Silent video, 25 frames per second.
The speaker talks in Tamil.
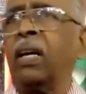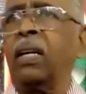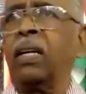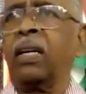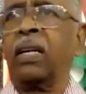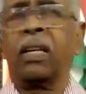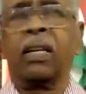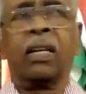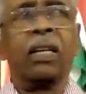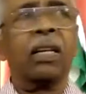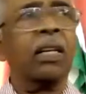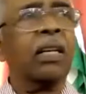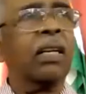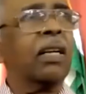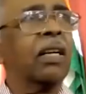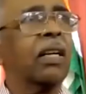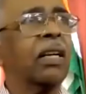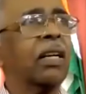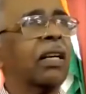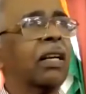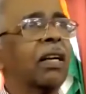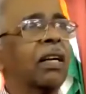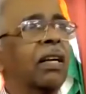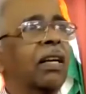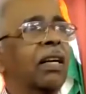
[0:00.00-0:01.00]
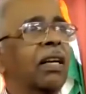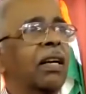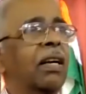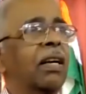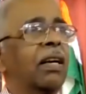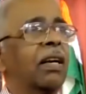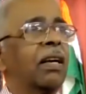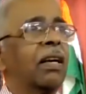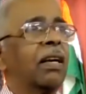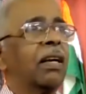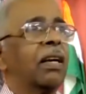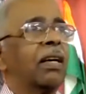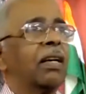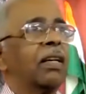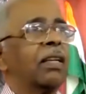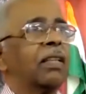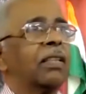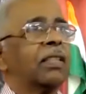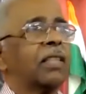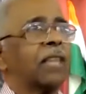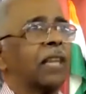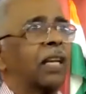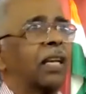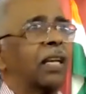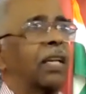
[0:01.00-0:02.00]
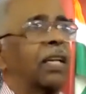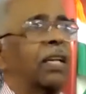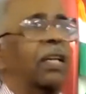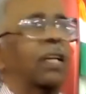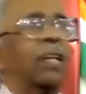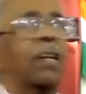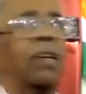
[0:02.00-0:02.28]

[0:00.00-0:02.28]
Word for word: என்று சரி